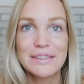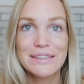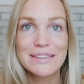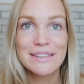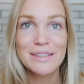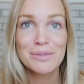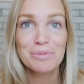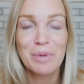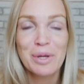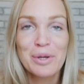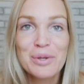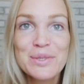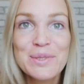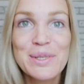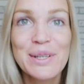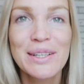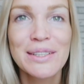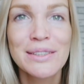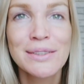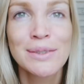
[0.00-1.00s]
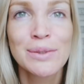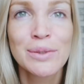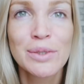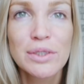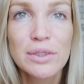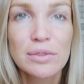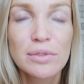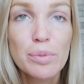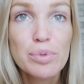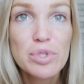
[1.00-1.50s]
Дед Мороз, красный
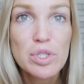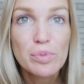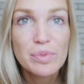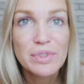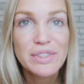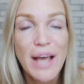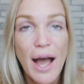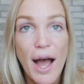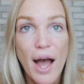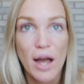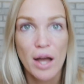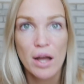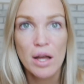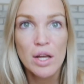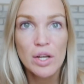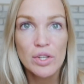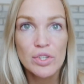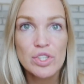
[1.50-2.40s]
нос. В общем, я,